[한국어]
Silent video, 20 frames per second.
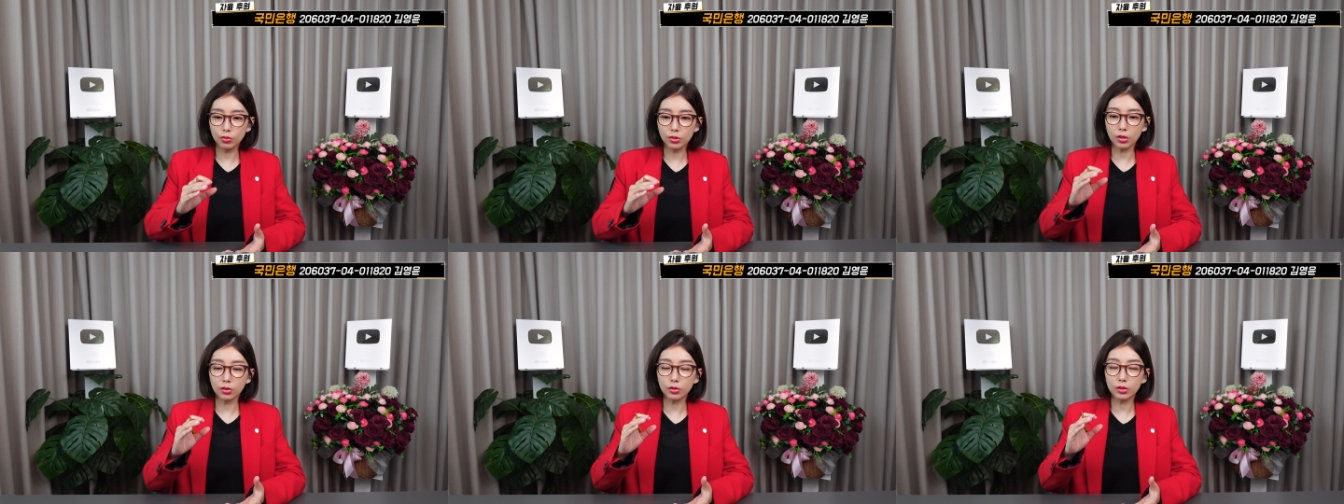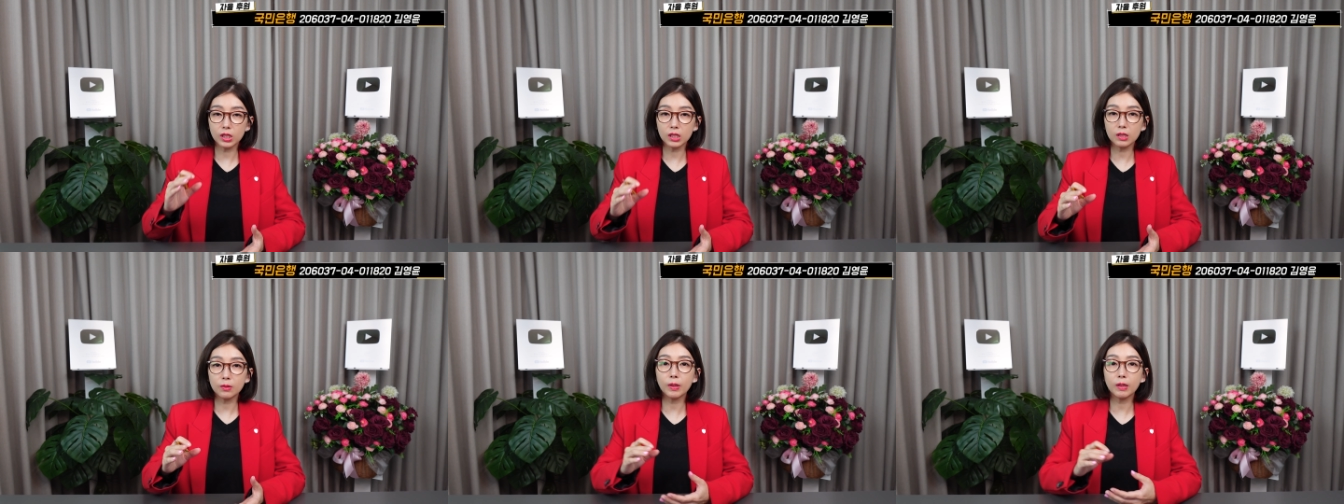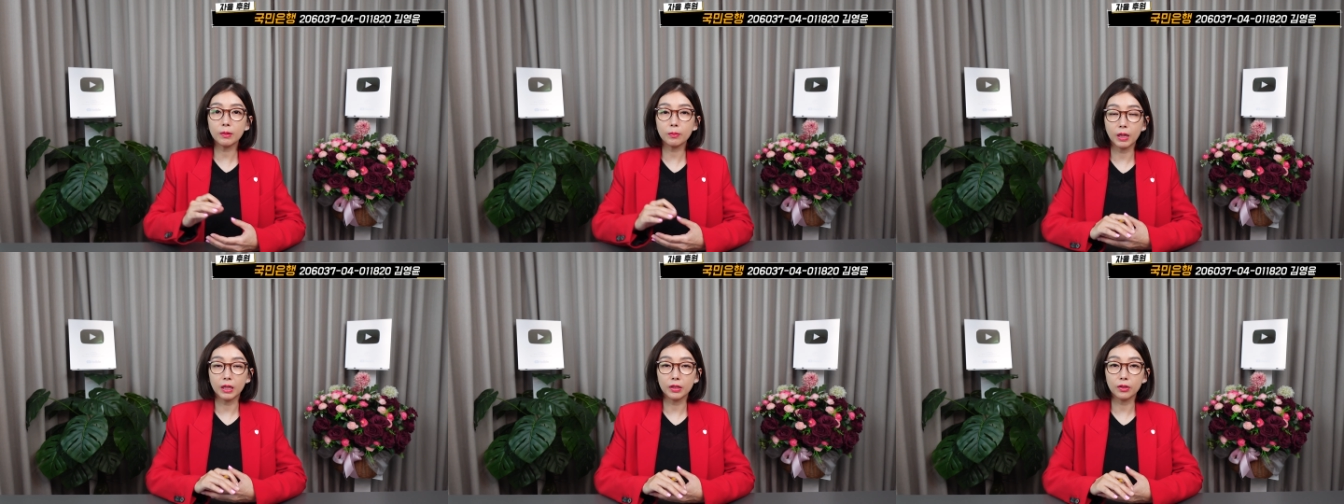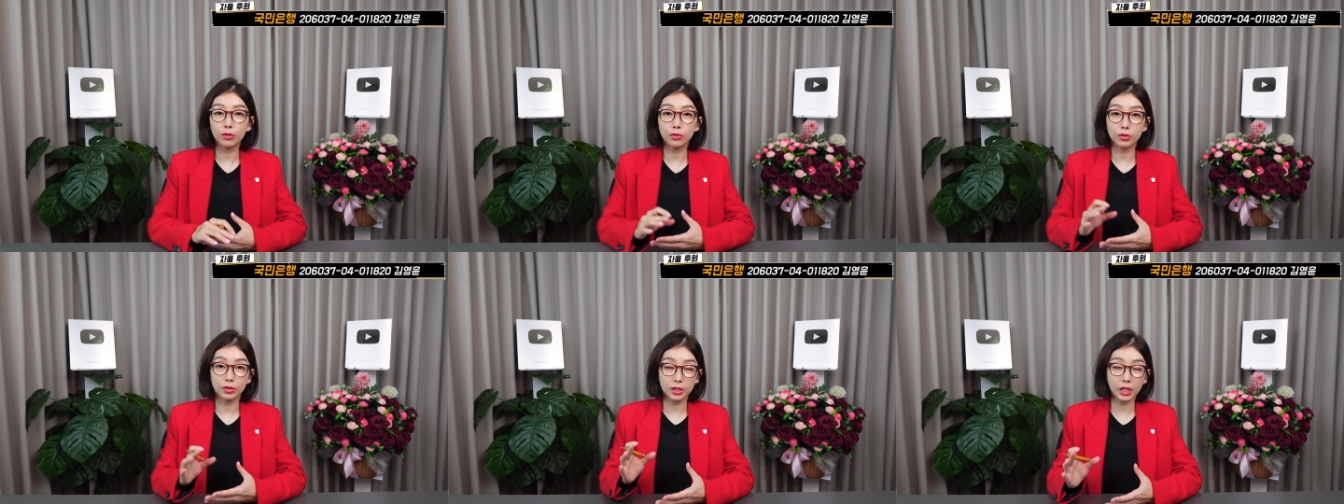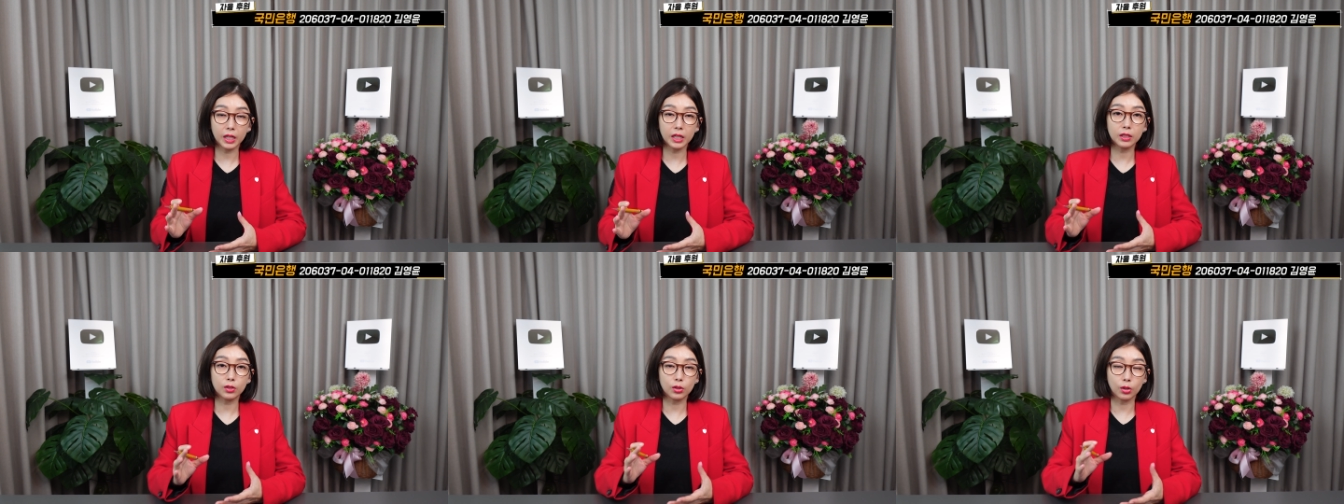6,700만 원은
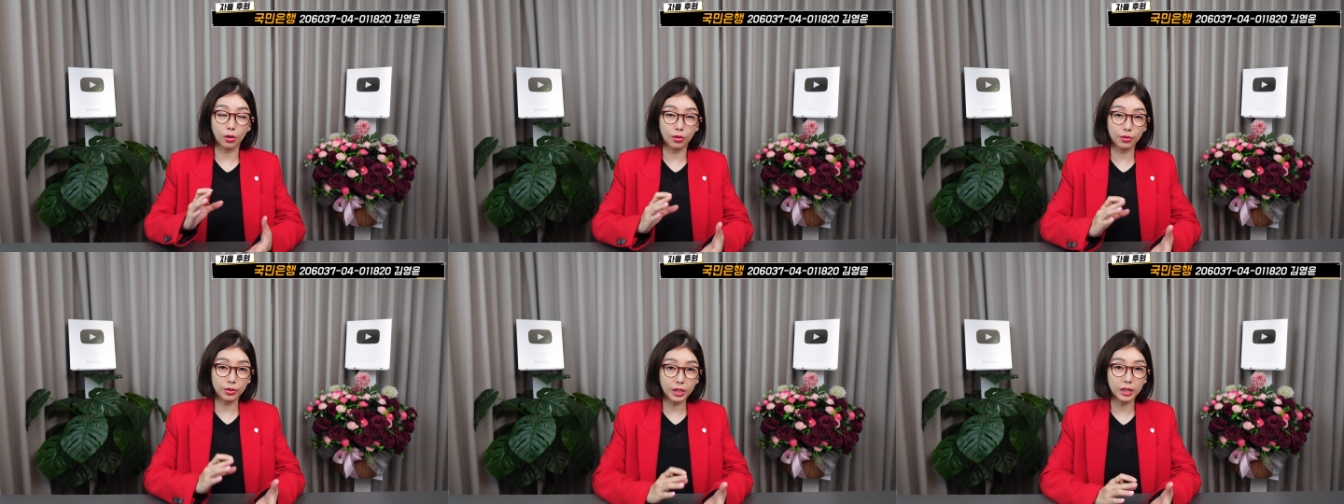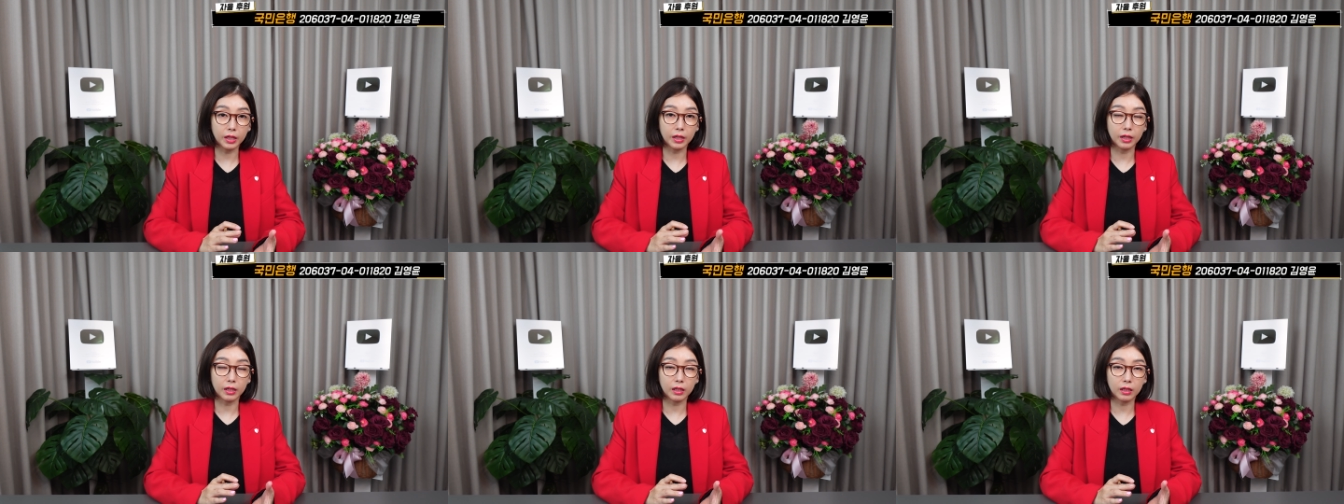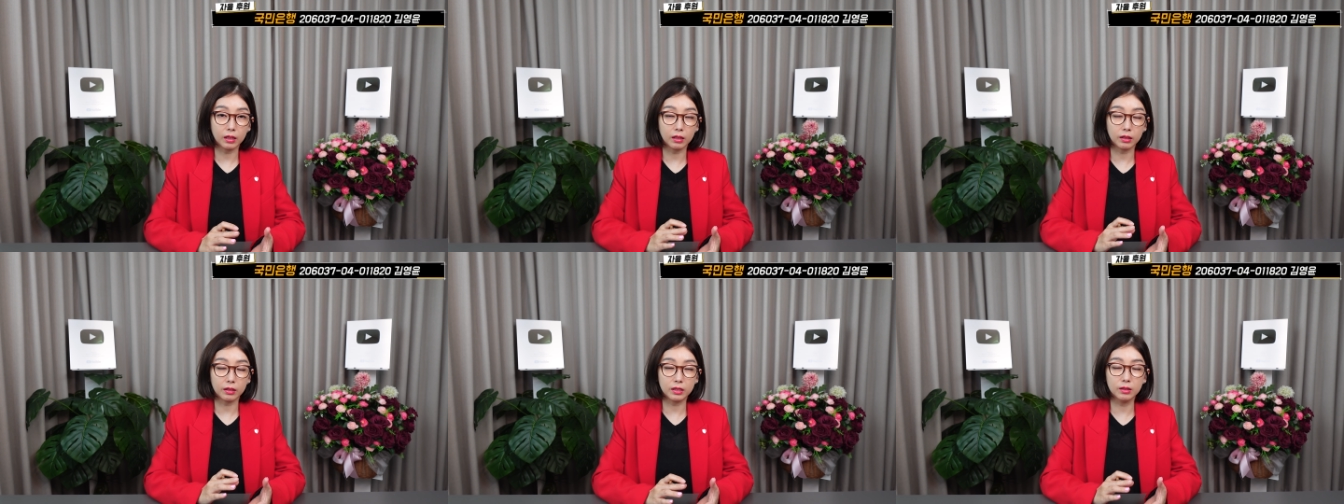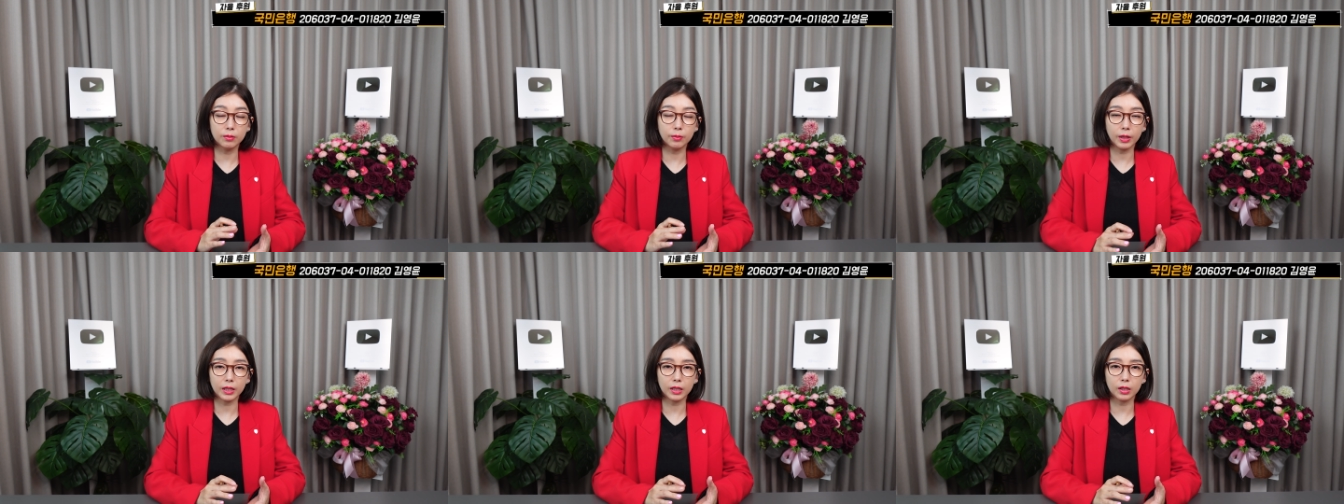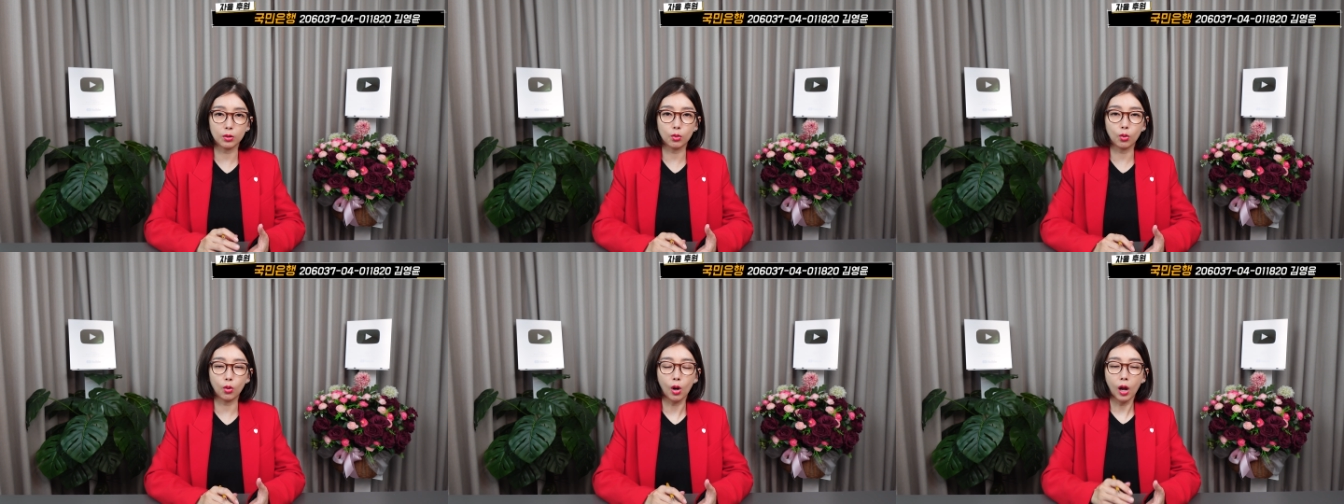세 전에
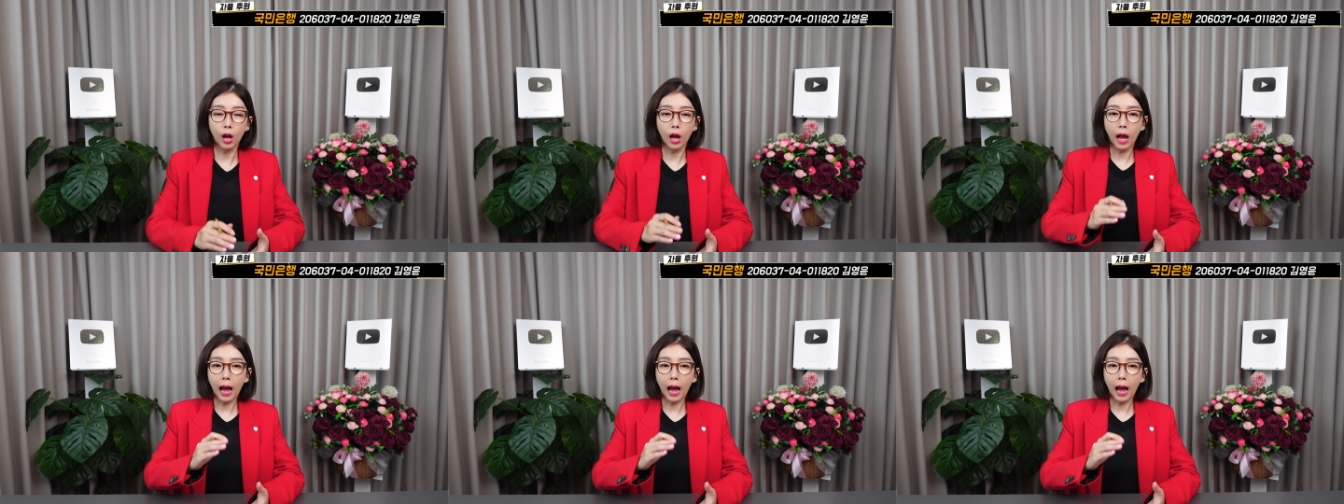금액이고